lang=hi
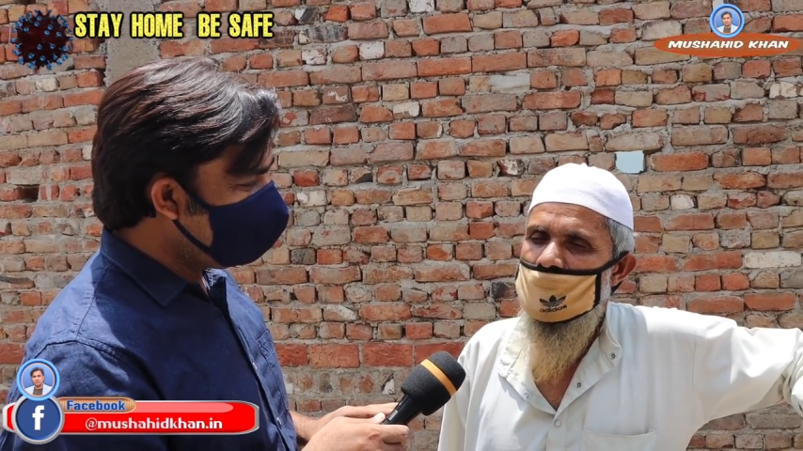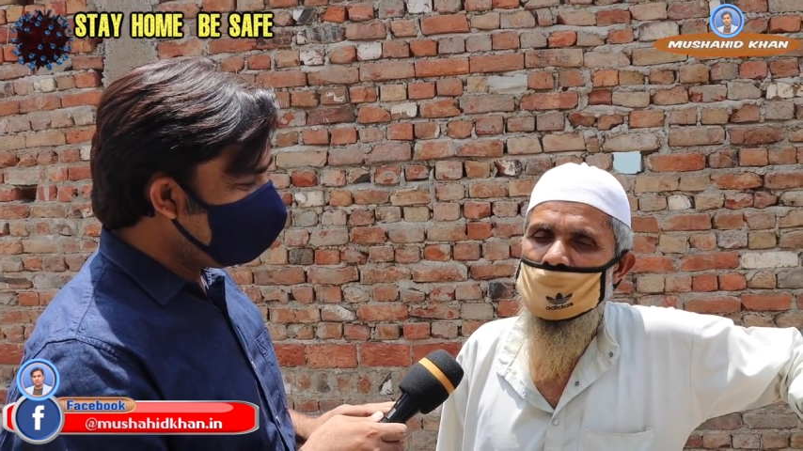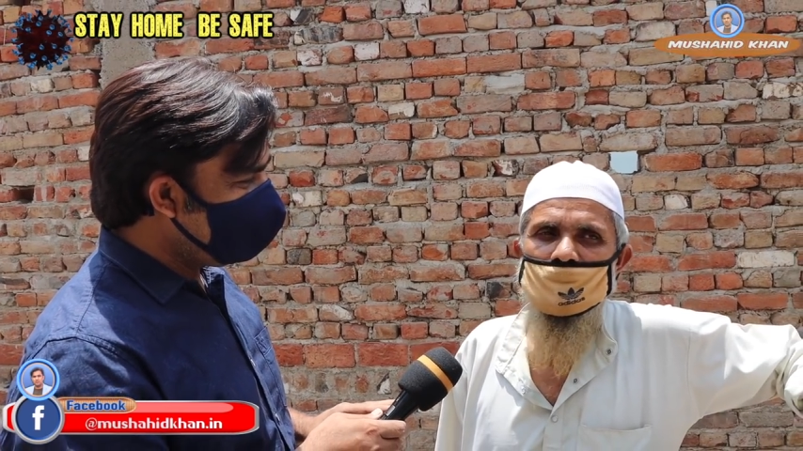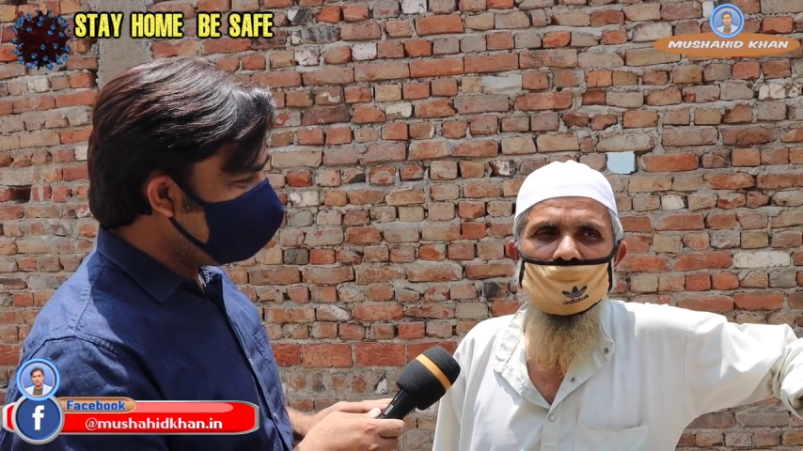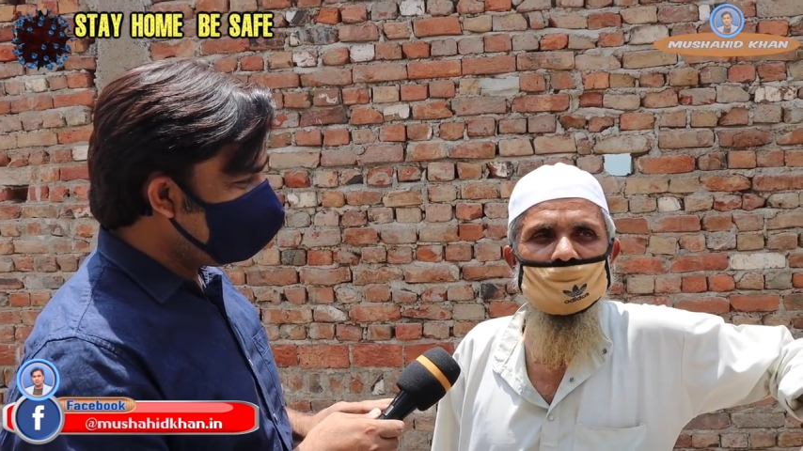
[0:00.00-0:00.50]

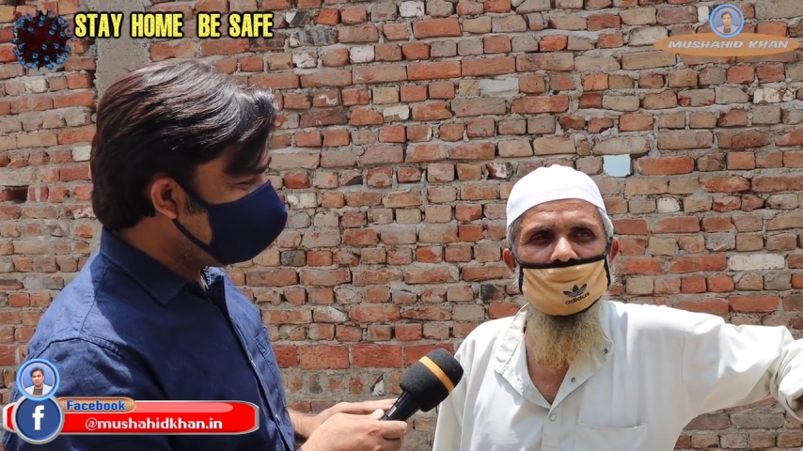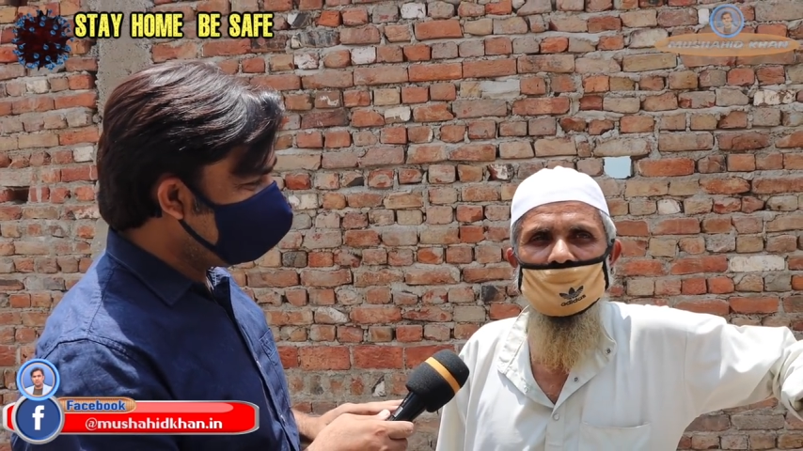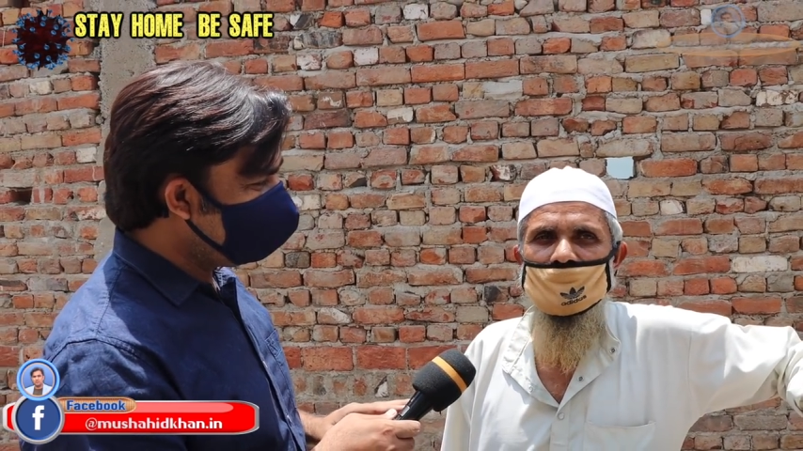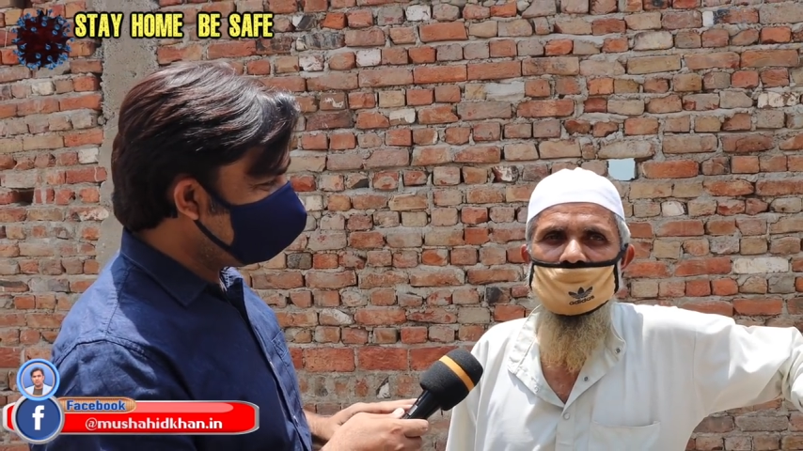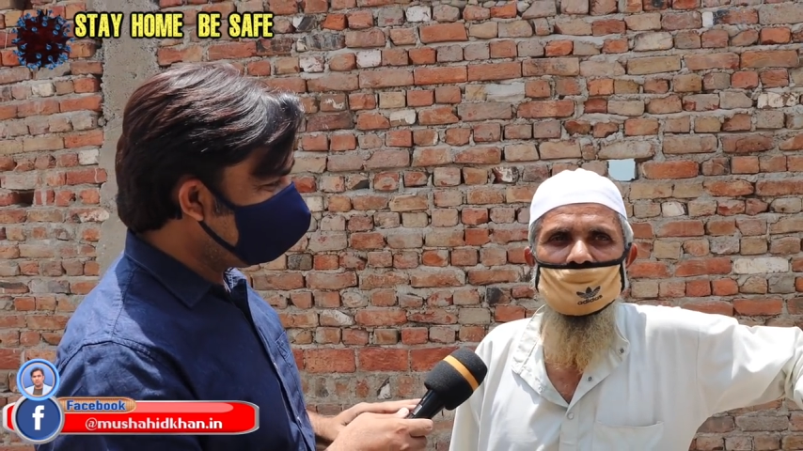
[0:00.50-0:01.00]
नहीं जी नहीं
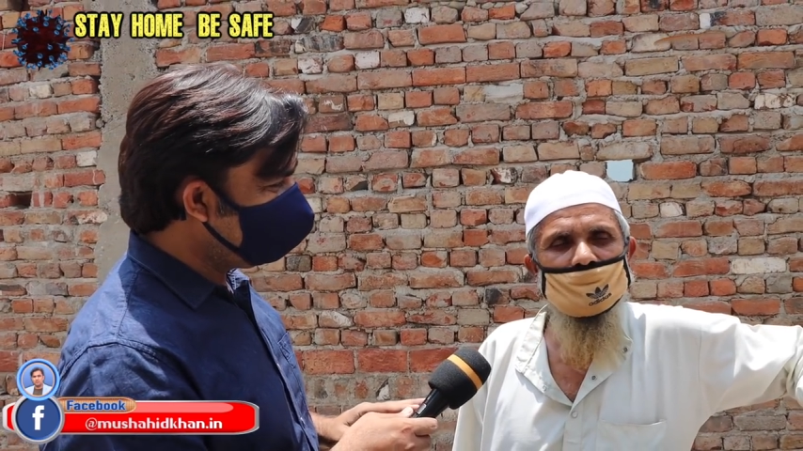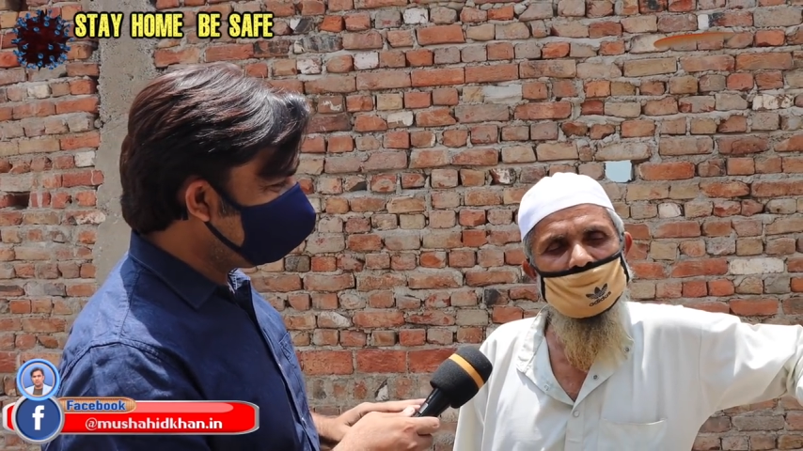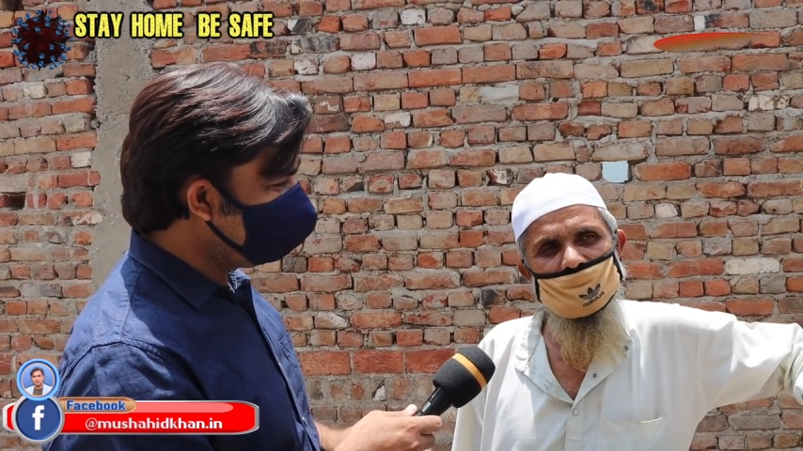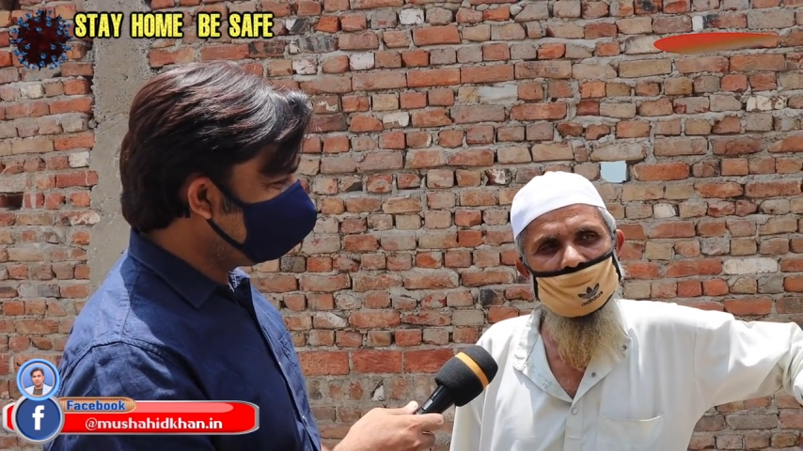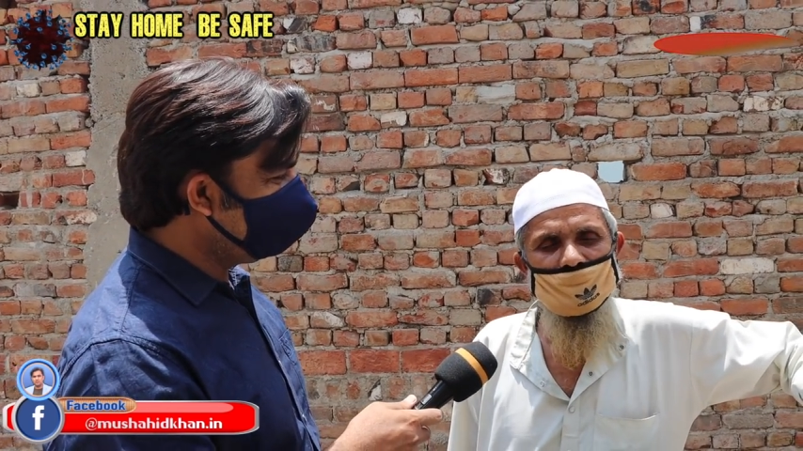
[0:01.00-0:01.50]
पचास नहीं
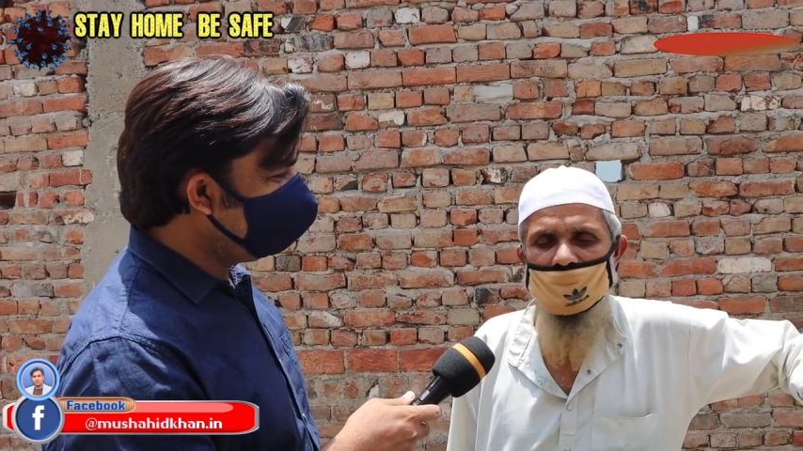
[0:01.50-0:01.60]
बस हम्म?